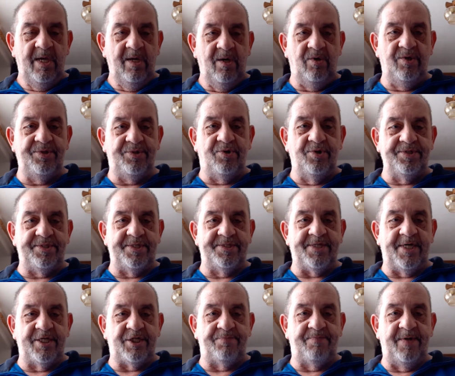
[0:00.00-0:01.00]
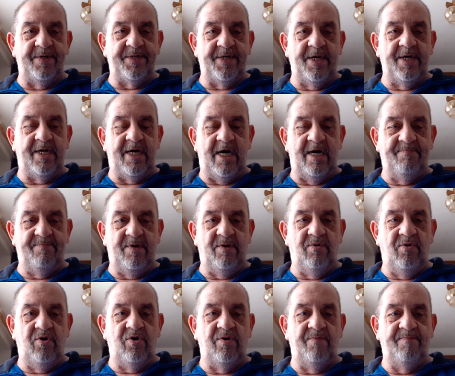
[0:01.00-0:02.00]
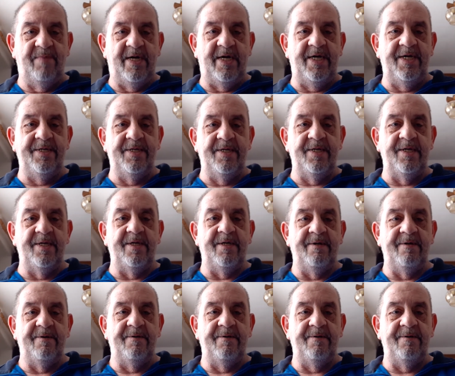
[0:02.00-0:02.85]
Und kurze Zeit später kam auch meine